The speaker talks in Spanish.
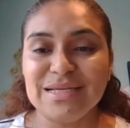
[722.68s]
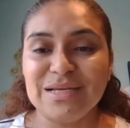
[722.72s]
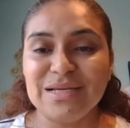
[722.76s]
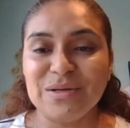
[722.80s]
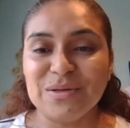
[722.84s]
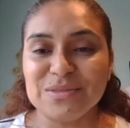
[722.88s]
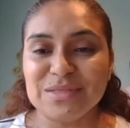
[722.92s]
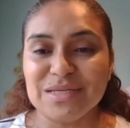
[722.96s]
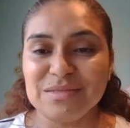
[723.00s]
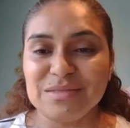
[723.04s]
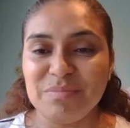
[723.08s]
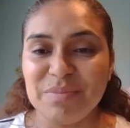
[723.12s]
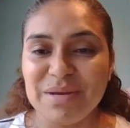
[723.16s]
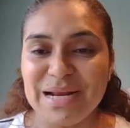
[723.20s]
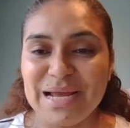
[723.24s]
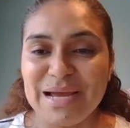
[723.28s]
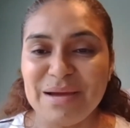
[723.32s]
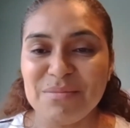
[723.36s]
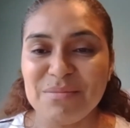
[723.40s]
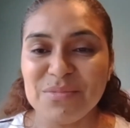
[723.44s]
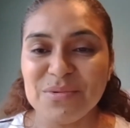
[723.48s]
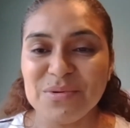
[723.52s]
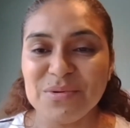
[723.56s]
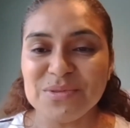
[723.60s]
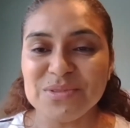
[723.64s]
y los
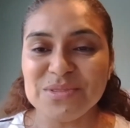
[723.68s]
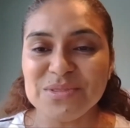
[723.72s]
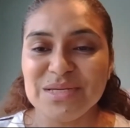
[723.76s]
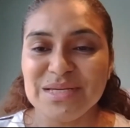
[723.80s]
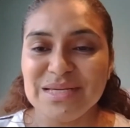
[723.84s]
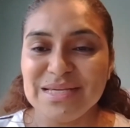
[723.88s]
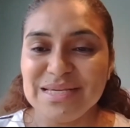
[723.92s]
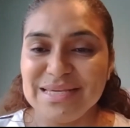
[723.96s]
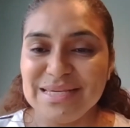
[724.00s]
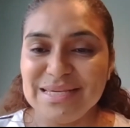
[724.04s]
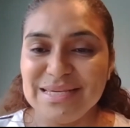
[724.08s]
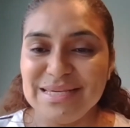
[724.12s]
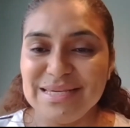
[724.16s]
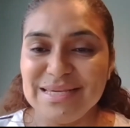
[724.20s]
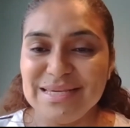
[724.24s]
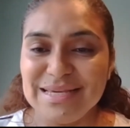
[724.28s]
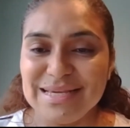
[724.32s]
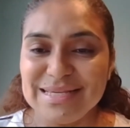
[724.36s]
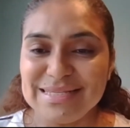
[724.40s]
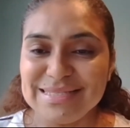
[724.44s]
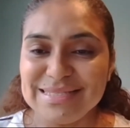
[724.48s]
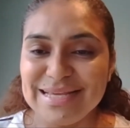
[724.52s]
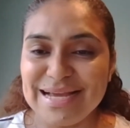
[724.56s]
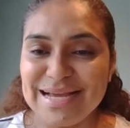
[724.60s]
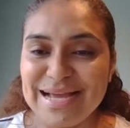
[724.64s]
esperamos y
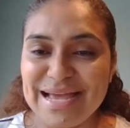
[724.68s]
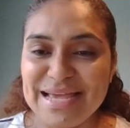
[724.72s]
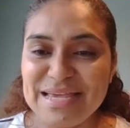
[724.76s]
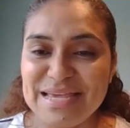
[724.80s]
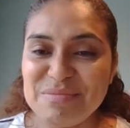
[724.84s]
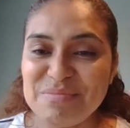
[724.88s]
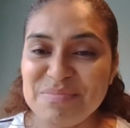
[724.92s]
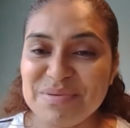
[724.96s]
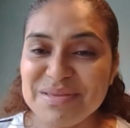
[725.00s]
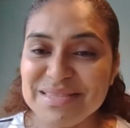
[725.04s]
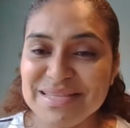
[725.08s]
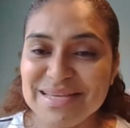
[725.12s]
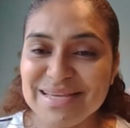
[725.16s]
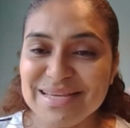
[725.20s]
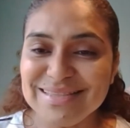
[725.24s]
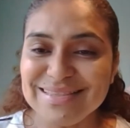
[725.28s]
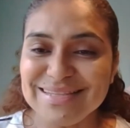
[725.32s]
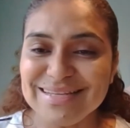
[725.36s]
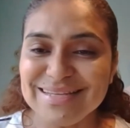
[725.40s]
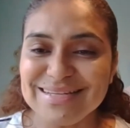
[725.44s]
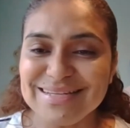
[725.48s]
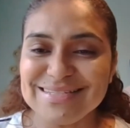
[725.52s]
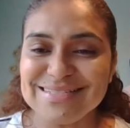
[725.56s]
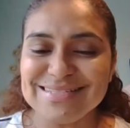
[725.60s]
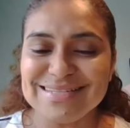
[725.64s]
estén ahí
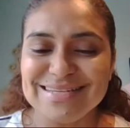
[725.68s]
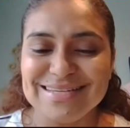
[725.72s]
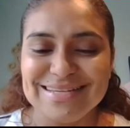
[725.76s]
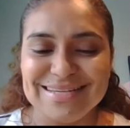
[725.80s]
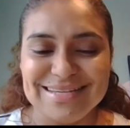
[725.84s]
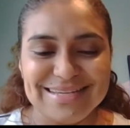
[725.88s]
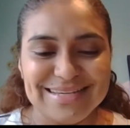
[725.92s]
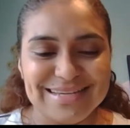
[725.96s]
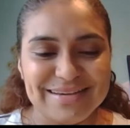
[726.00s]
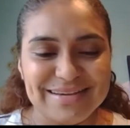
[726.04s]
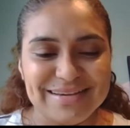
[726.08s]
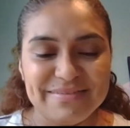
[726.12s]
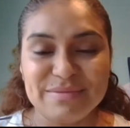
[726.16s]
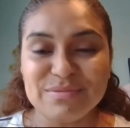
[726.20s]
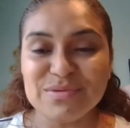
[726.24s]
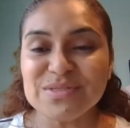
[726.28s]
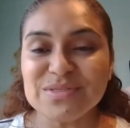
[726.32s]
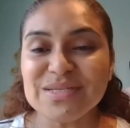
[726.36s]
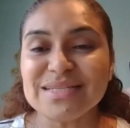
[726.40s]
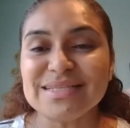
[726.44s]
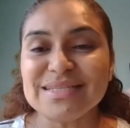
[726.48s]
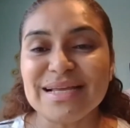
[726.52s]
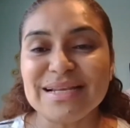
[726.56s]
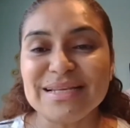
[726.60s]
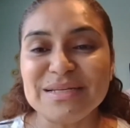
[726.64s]
pendientes que
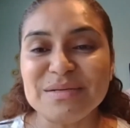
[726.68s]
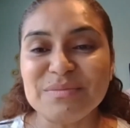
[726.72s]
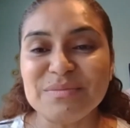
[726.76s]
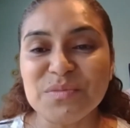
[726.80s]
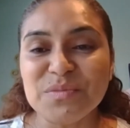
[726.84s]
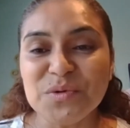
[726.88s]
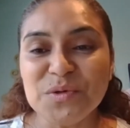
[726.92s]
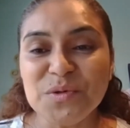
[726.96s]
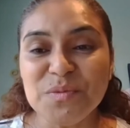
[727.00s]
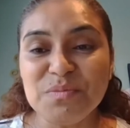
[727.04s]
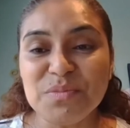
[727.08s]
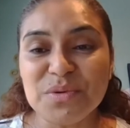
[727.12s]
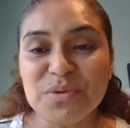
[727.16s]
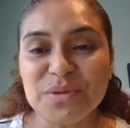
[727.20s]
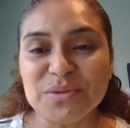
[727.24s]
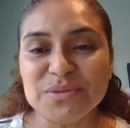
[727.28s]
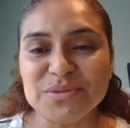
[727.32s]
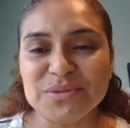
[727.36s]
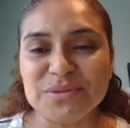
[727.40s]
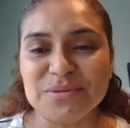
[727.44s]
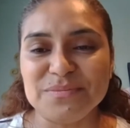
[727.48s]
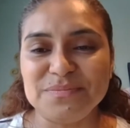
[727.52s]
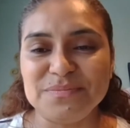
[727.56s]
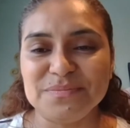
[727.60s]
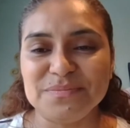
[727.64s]
vamos a salir muy
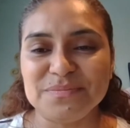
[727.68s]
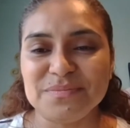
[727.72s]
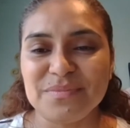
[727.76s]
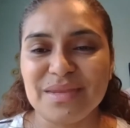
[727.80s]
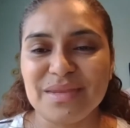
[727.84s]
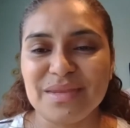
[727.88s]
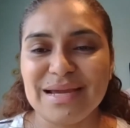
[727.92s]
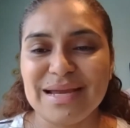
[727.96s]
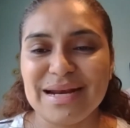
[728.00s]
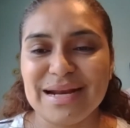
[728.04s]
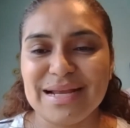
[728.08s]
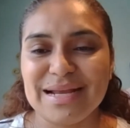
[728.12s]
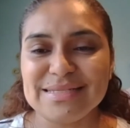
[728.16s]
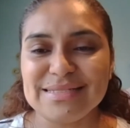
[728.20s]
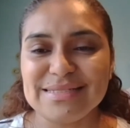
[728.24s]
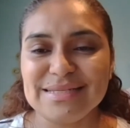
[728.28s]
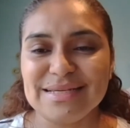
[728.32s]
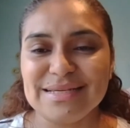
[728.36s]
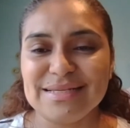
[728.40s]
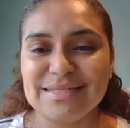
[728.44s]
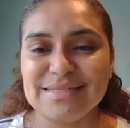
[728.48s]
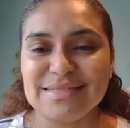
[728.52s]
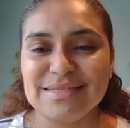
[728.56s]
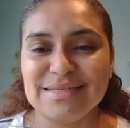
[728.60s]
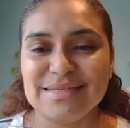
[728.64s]
pronto.
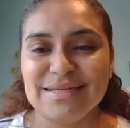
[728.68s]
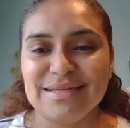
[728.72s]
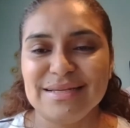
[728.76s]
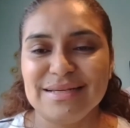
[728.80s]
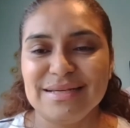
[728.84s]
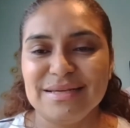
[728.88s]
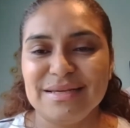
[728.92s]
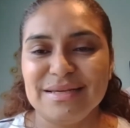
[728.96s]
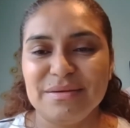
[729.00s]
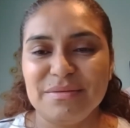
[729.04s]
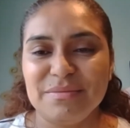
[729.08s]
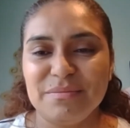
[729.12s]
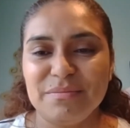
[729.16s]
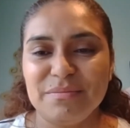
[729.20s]
Gracias. Gracias